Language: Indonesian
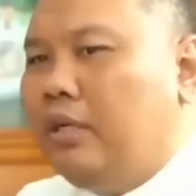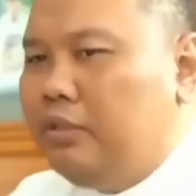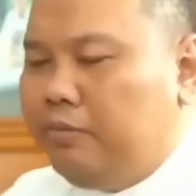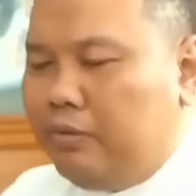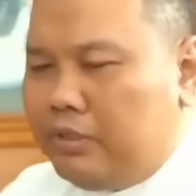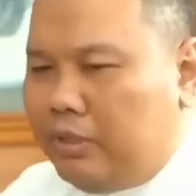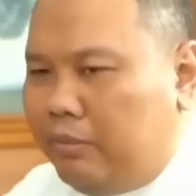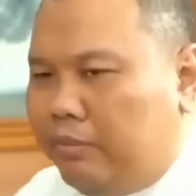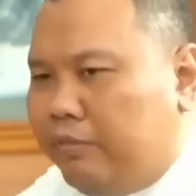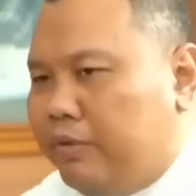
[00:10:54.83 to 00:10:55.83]
kalau
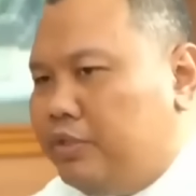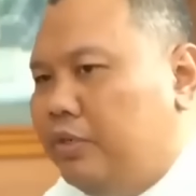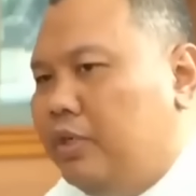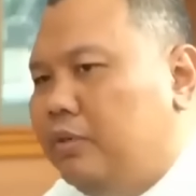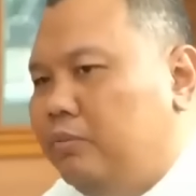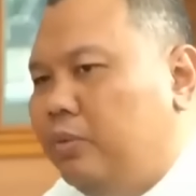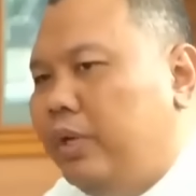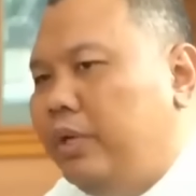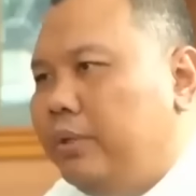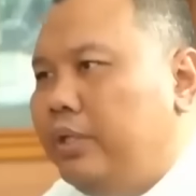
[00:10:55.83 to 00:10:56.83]
sama proporsional
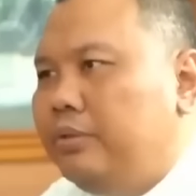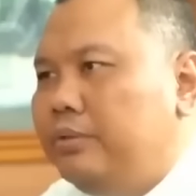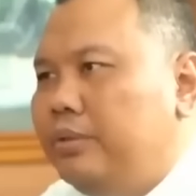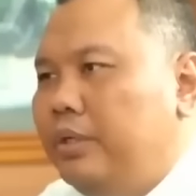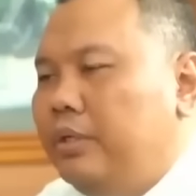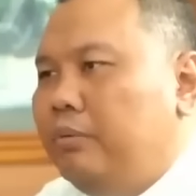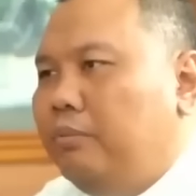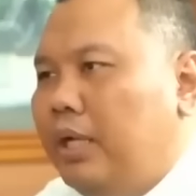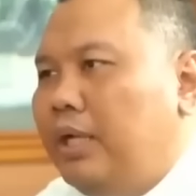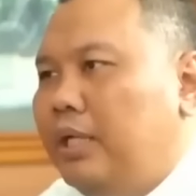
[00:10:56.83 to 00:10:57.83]
terbuka ya begitu.
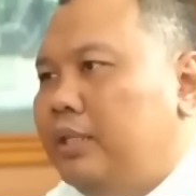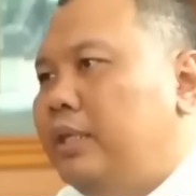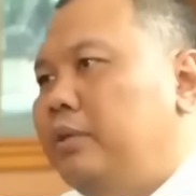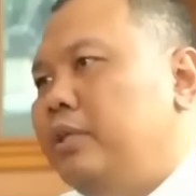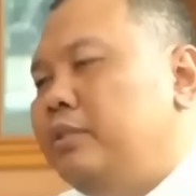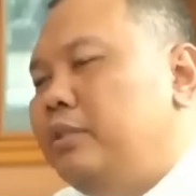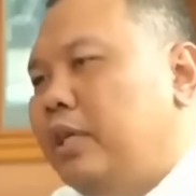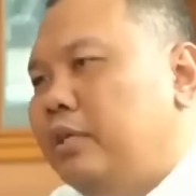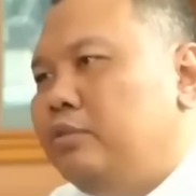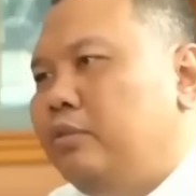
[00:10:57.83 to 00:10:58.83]
Mana nanti
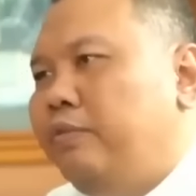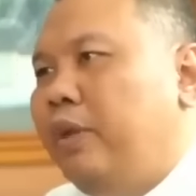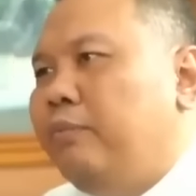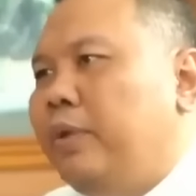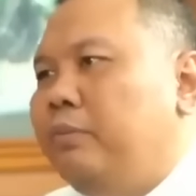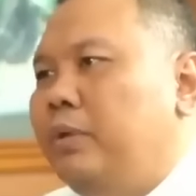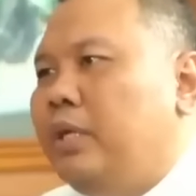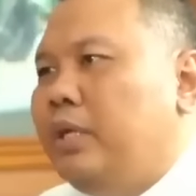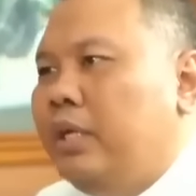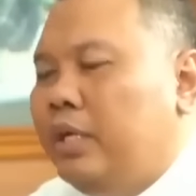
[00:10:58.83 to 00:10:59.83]
yang survei yang paling benar
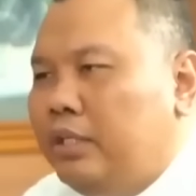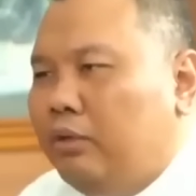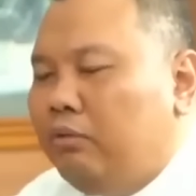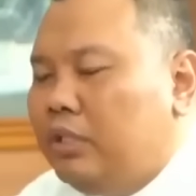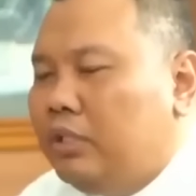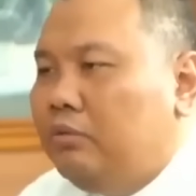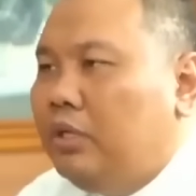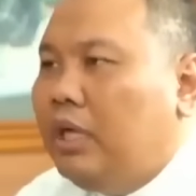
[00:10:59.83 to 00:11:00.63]
ya? Nanti kalau kita quick